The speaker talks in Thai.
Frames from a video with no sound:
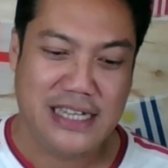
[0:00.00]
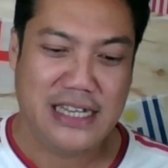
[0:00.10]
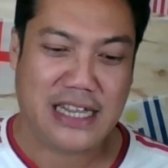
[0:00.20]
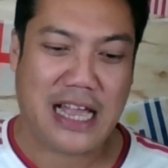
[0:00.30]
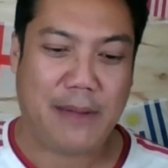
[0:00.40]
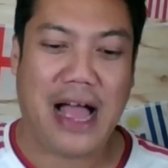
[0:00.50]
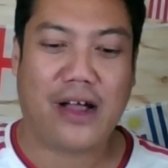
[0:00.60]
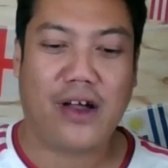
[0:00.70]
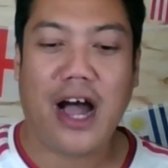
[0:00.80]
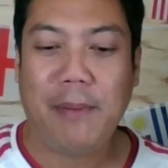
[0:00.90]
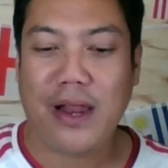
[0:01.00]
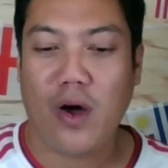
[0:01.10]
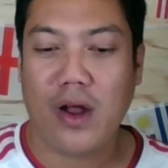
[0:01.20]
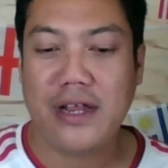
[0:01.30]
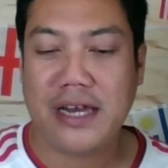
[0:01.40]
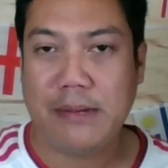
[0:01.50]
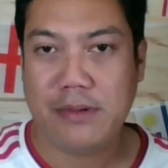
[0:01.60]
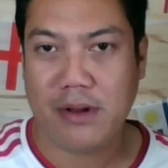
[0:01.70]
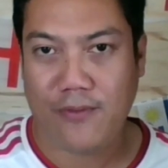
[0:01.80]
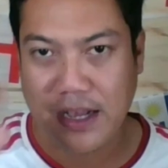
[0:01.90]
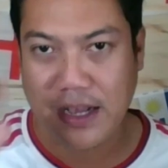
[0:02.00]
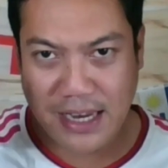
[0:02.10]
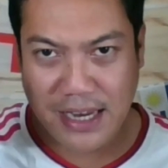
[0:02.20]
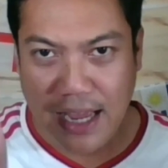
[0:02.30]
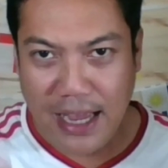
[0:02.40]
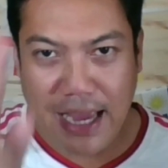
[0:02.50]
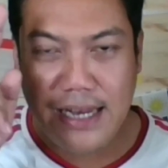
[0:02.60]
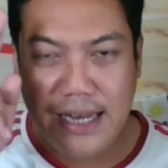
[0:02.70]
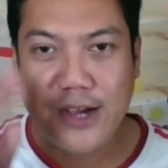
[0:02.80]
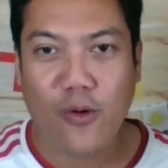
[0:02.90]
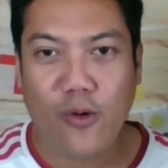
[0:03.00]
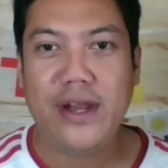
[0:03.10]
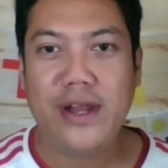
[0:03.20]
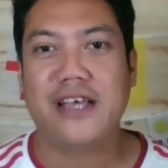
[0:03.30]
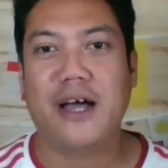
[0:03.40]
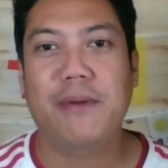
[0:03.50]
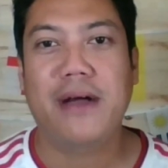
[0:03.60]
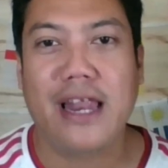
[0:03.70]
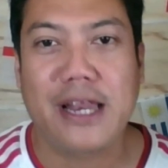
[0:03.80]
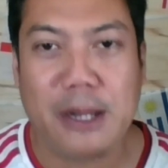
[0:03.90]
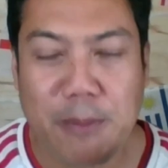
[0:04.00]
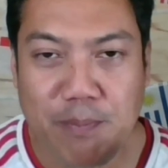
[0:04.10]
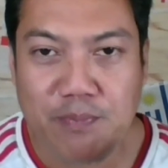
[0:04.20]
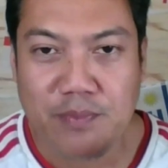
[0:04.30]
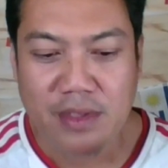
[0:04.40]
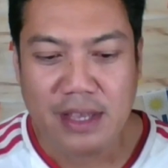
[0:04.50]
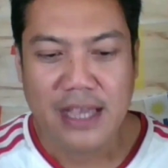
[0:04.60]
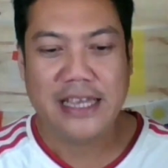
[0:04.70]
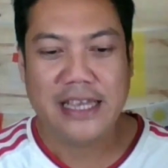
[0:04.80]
นะครับอ่ะก็เข้าไปรอแล้วหนึ่งทีมสำหรับฝรั่งเศสอีกหนึ่งคู่นี่ก็สำคัญนะที